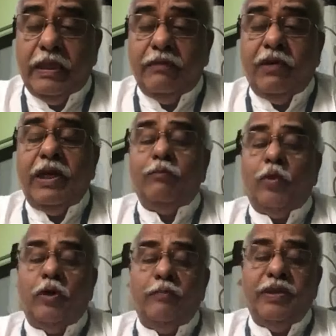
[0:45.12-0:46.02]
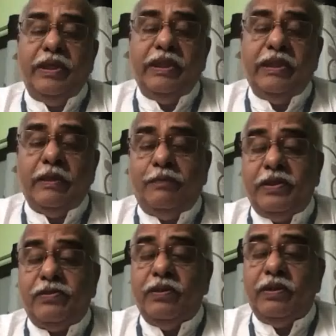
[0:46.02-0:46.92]
వారి మొహం మీదే
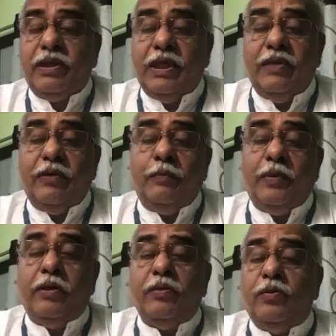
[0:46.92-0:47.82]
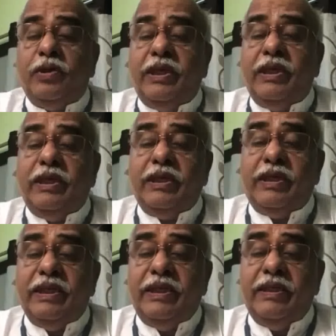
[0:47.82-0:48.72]
చెప్పేస్తున్నాడు కలవరపాటు గురైన
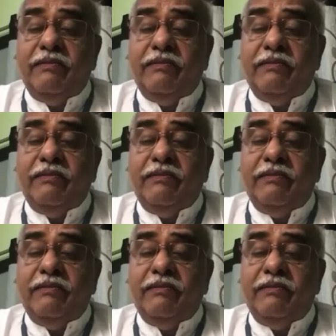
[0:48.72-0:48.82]
టీ